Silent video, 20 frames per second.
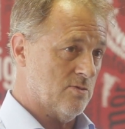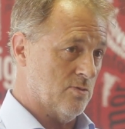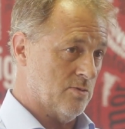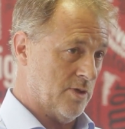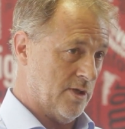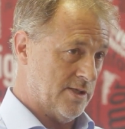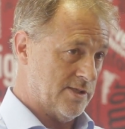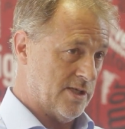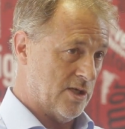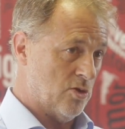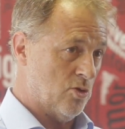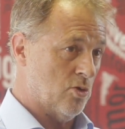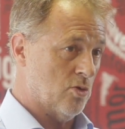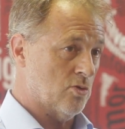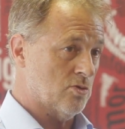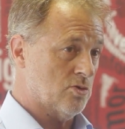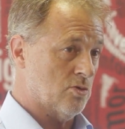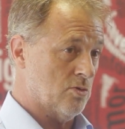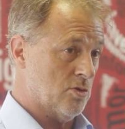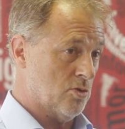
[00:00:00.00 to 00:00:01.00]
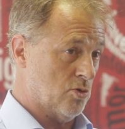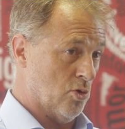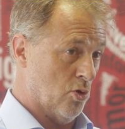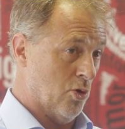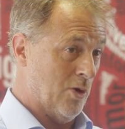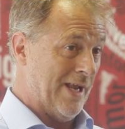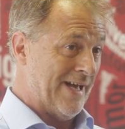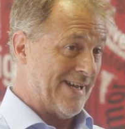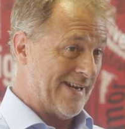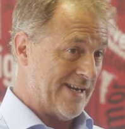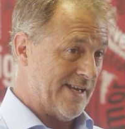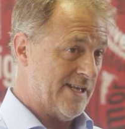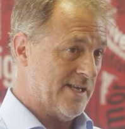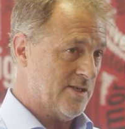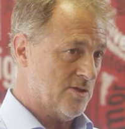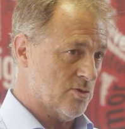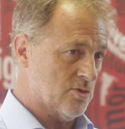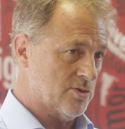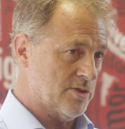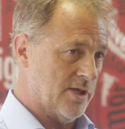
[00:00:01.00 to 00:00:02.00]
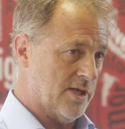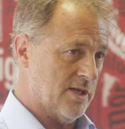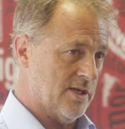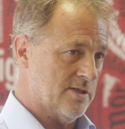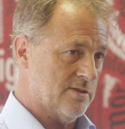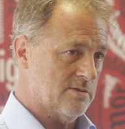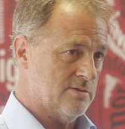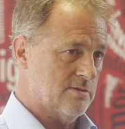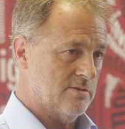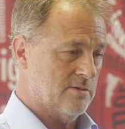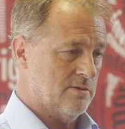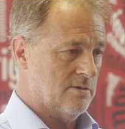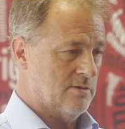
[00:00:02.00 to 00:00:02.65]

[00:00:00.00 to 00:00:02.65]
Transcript: utilizando sobre todo las redes sociales,